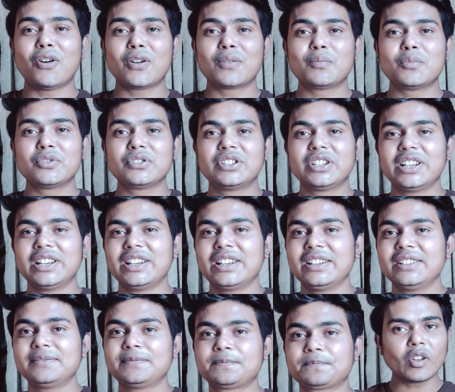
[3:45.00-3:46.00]
और मुझे
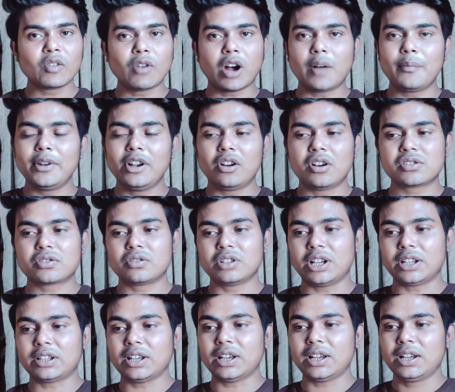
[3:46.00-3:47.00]
वहाँ पे लॉस हो
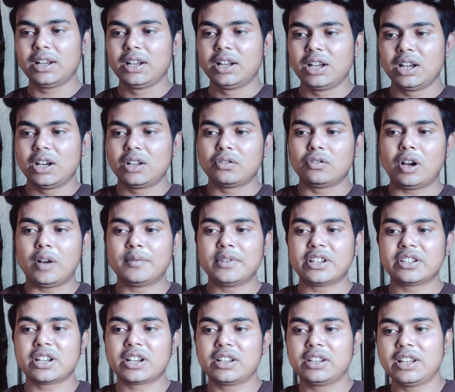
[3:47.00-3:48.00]
जाता है तो आप
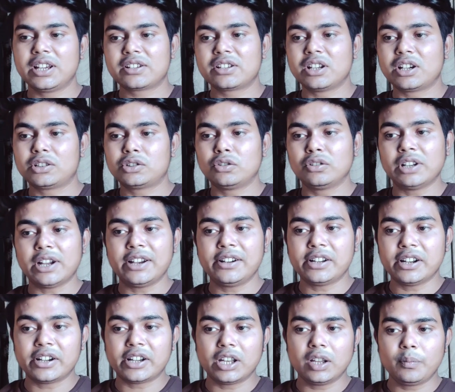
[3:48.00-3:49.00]
जैसे कि देख सकते हो
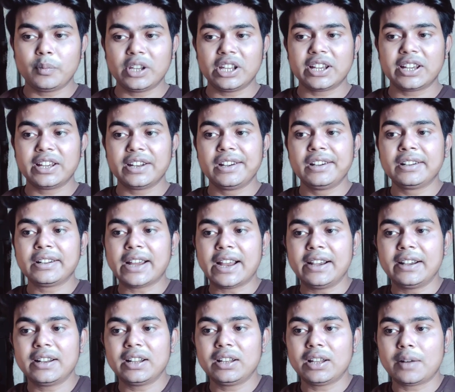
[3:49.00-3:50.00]
नाइन थर्टी पे एक ग्रीन
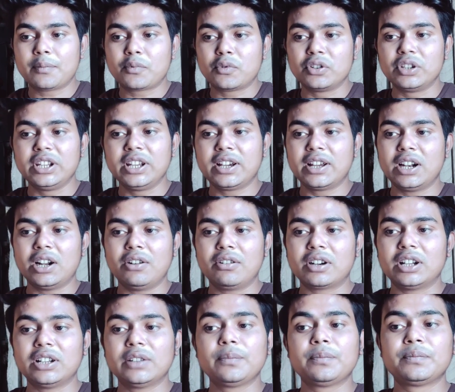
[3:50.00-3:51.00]
कैंडल आपको दिख रहा
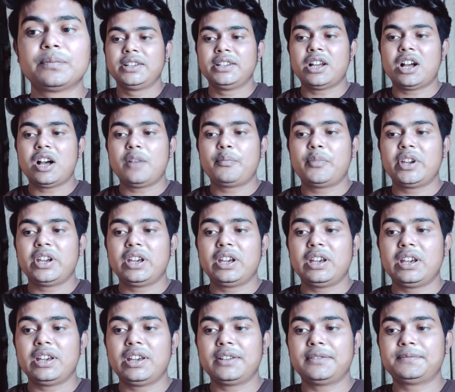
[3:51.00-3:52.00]
होगा यहाँ पे
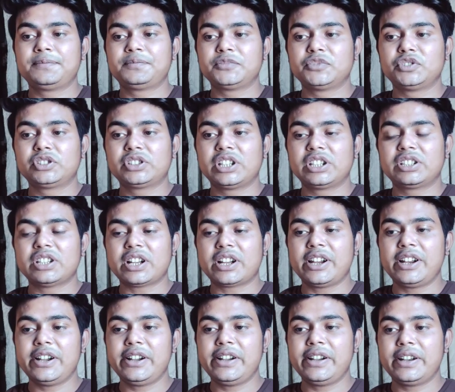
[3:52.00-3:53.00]
उसके
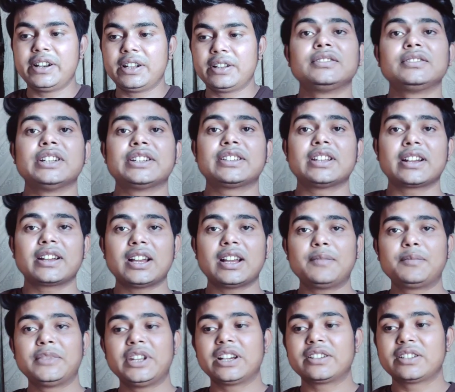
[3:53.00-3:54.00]
सेकेंड जैसा कि
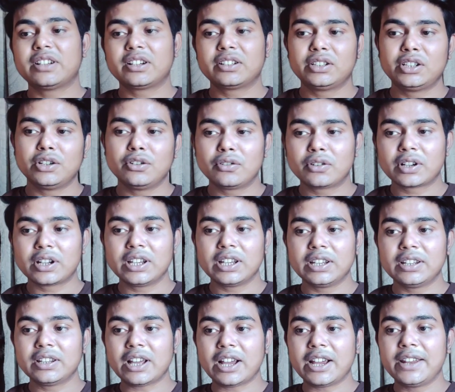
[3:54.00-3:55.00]
आप देख सकते हो कि
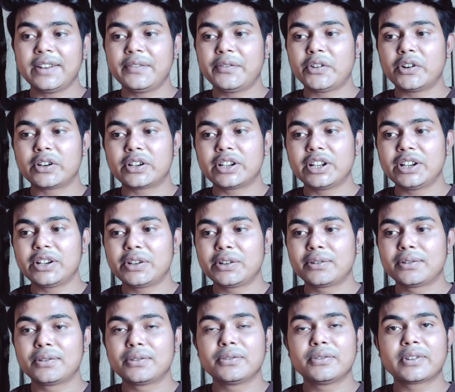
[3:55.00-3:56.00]
नाइन फोर्टी
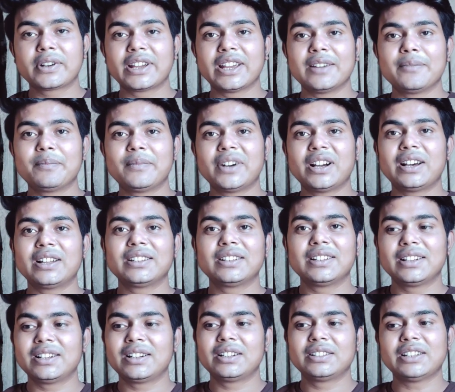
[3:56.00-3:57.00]
टू के
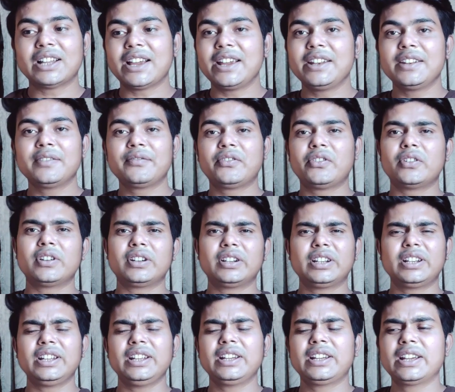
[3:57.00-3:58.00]
बाद नाइन
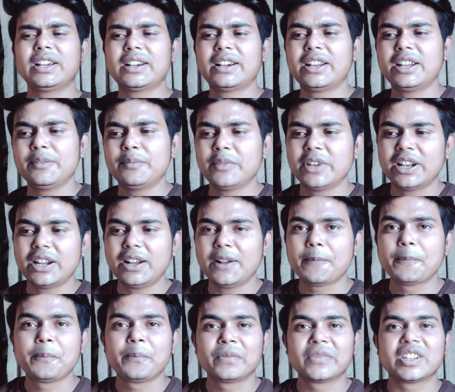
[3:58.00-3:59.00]
फोर्टी के करीब मेरा
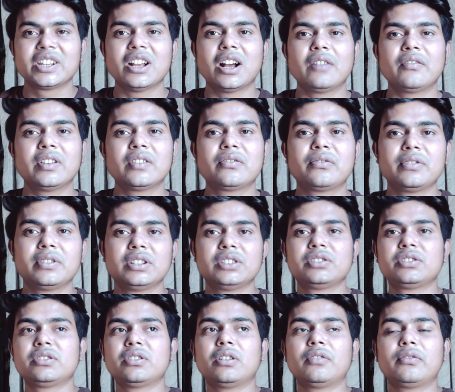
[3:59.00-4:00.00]
यहाँ पे
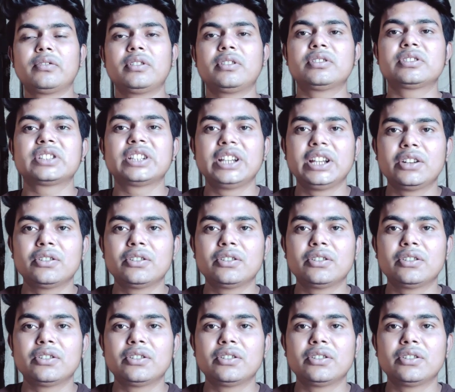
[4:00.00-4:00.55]
स्टॉप लॉस